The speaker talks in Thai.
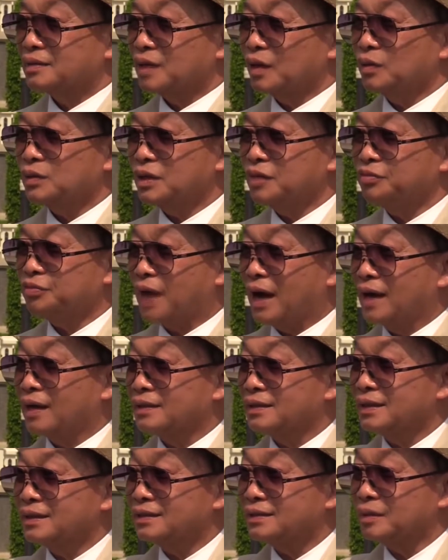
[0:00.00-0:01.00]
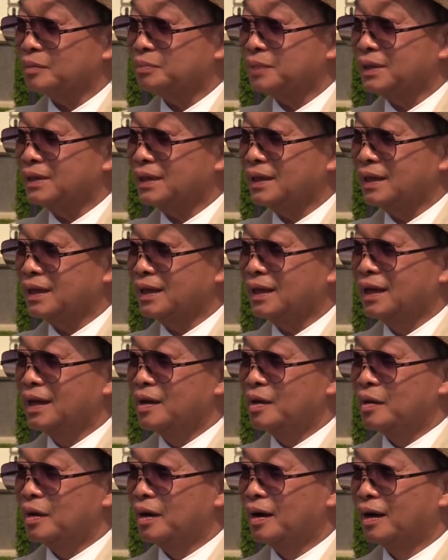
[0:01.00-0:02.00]
เท่าที่ฟังท่านสัปนี
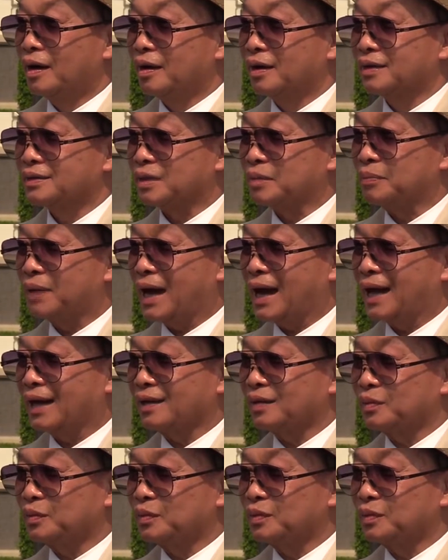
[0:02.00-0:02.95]
สัมภาษณ์